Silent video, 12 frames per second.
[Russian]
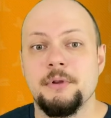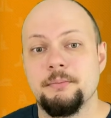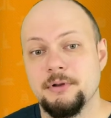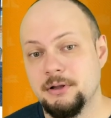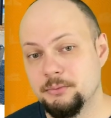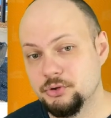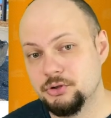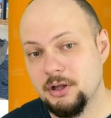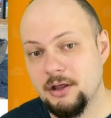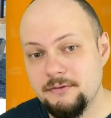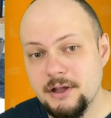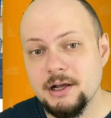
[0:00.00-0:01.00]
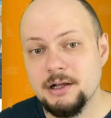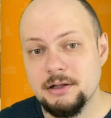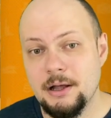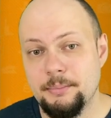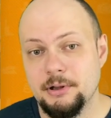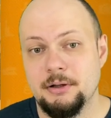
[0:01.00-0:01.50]
Не потому что я веган,
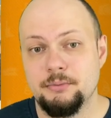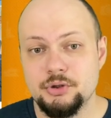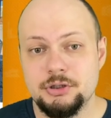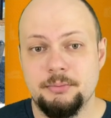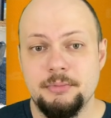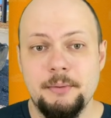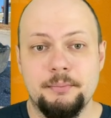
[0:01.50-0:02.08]
а потому что мне